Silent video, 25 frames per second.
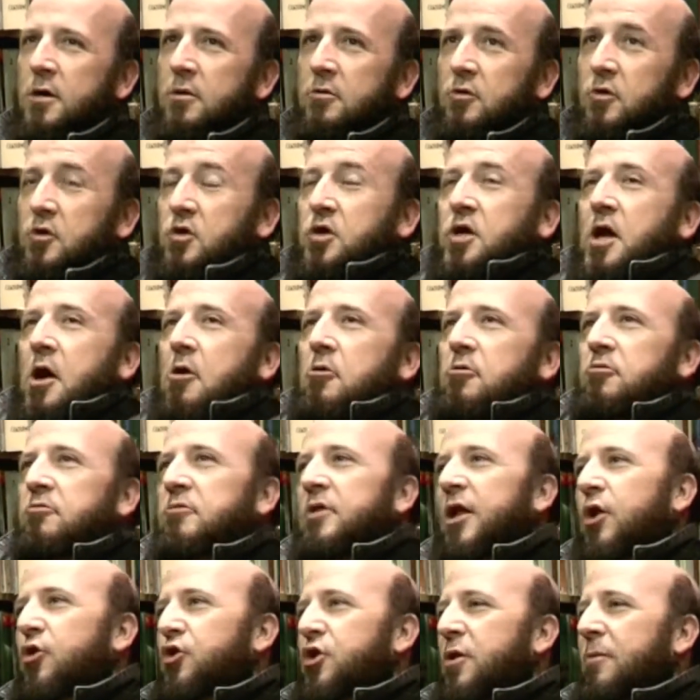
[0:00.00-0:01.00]
Entonces, claro,
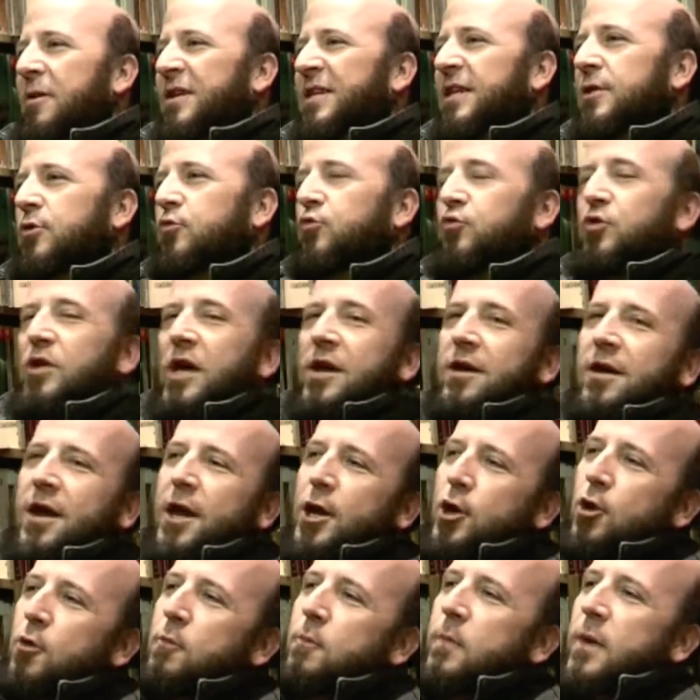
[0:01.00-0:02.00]
te lo llevas a tu
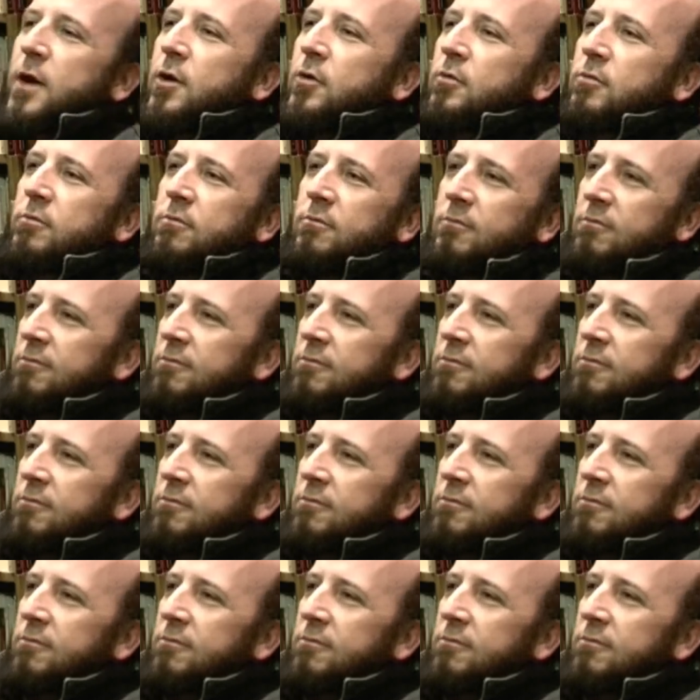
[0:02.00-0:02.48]
terreno, pero,